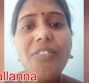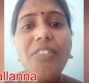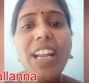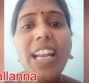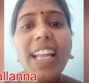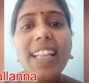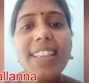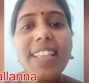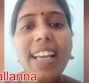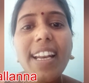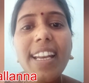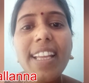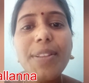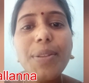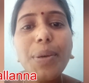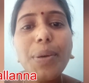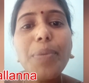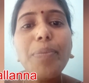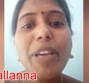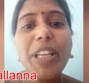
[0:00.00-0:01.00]
వీళ్ళందరిని
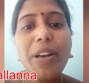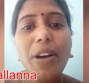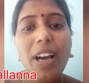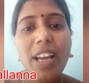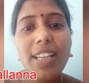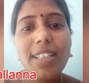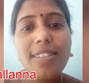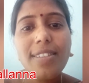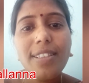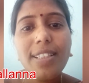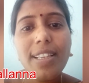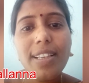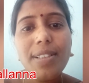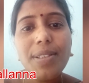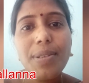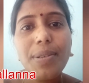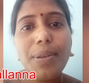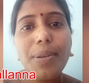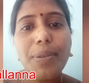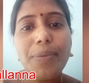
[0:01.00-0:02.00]
ఎందుకు మీరు అరెస్ట్
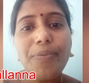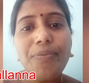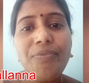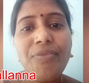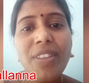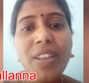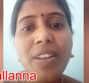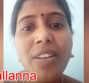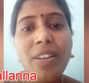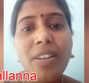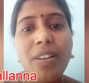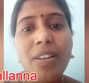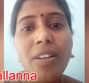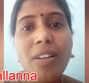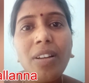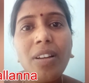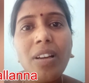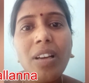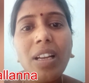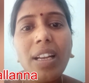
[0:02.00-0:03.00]
చేస్తున్నారు
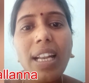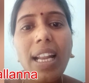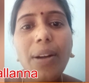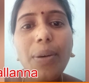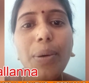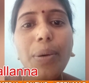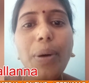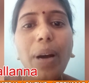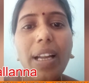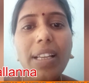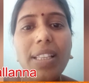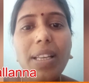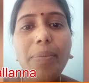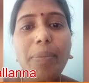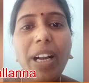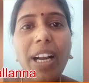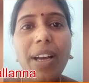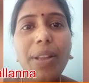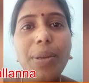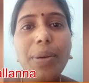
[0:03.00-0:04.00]
నాకు అర్థం
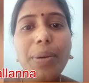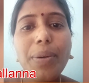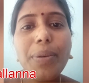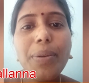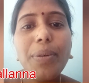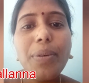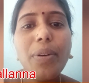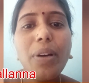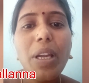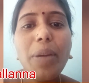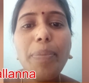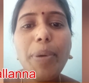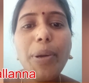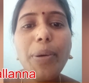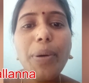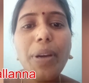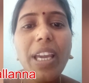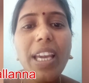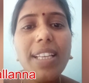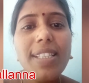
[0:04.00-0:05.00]
కాదు ఇప్పుడు
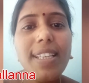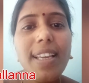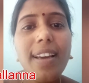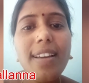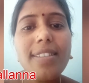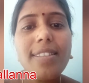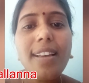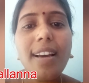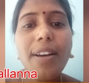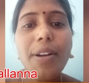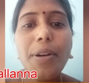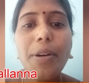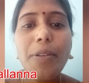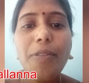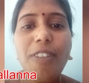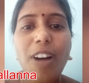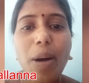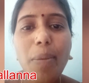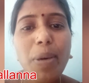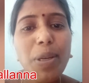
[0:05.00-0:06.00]
కేసీఆర్ సారు
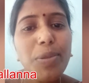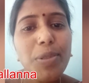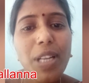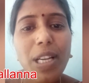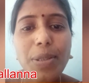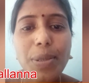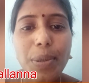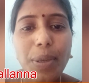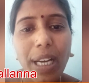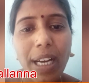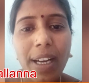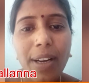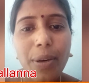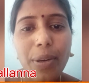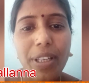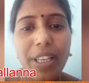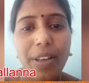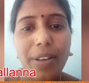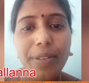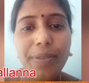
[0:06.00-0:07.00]
ఫామ్ హౌస్లో సుఖంగా
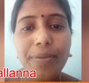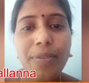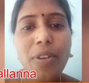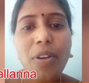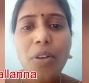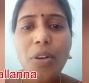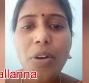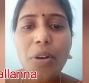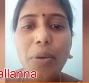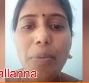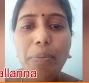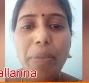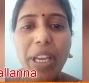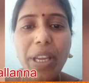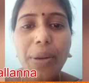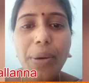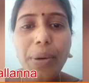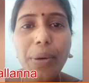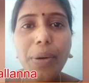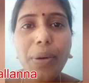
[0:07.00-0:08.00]
ఉంటాడు
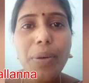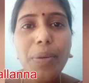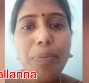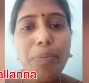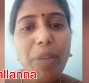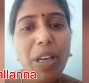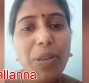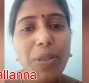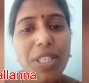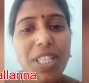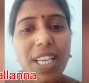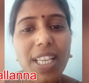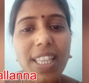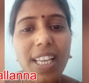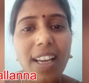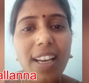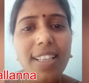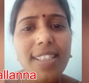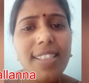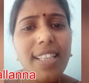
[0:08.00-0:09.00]
మీరు మీకు
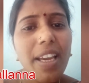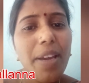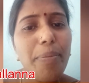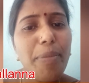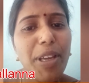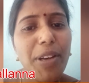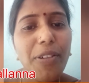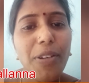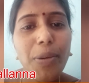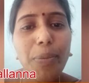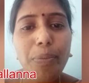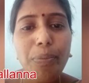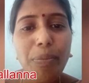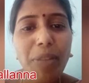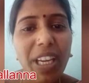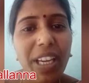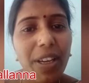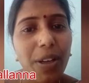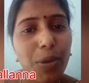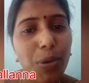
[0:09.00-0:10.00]
జీతాలు వస్తాయి మీరు
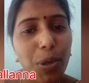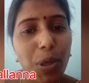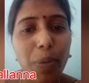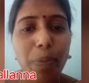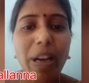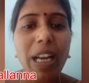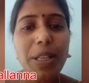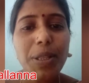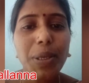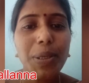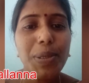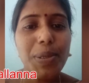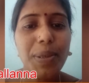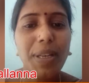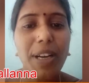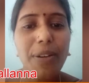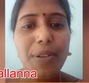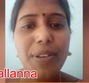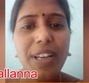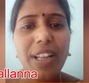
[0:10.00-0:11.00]
మీ కుటుంబాలతో
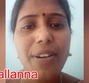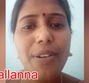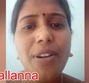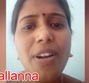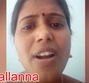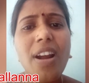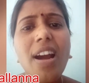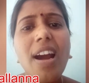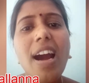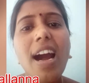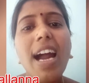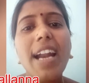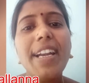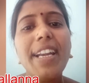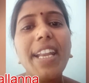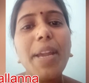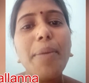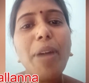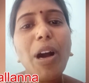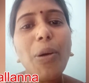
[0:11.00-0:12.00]
సుఖంగా ఉంటారు
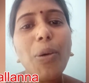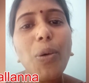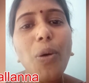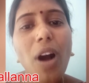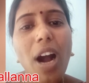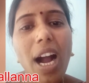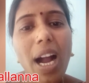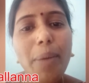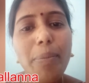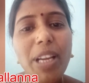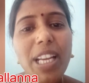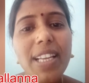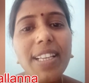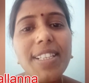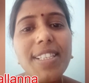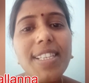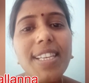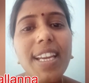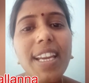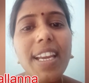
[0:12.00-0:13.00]
అంటే మాకు హామీలు
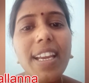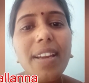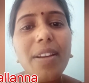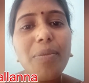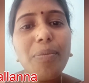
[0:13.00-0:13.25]
ఇచ్చి